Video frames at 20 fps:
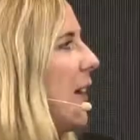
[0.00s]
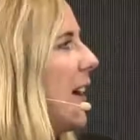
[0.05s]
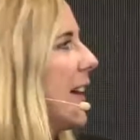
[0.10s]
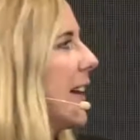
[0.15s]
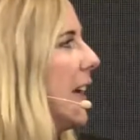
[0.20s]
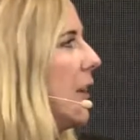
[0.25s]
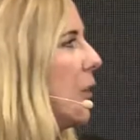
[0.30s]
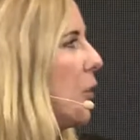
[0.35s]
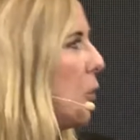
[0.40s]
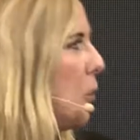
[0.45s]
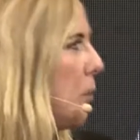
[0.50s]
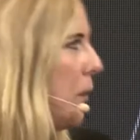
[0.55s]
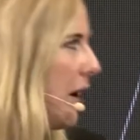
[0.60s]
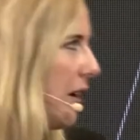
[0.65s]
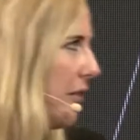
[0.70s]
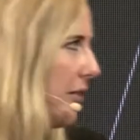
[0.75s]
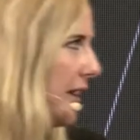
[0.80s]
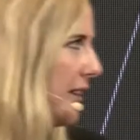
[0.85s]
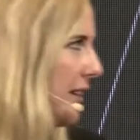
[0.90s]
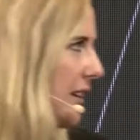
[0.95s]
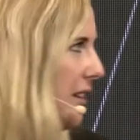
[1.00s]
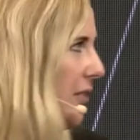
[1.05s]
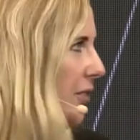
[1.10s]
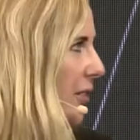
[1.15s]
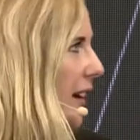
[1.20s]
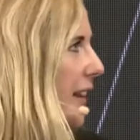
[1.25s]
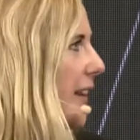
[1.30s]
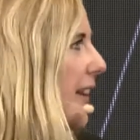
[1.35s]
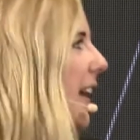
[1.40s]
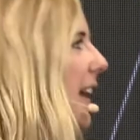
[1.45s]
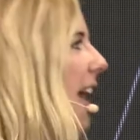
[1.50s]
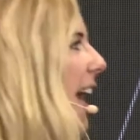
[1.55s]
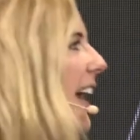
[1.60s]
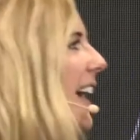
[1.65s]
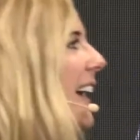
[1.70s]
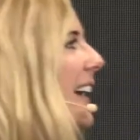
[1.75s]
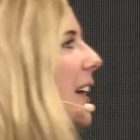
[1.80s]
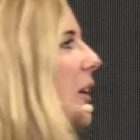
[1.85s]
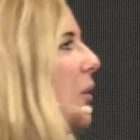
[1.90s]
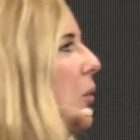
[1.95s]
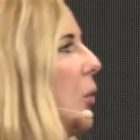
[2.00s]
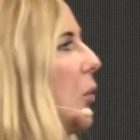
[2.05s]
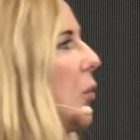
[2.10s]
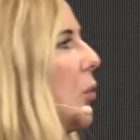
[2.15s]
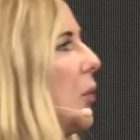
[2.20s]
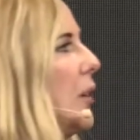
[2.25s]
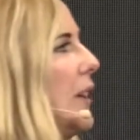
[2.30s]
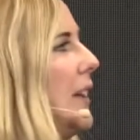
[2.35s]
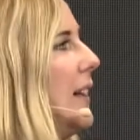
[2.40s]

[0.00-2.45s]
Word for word: es halt super effektiv, weil es ja eigentlich nur so die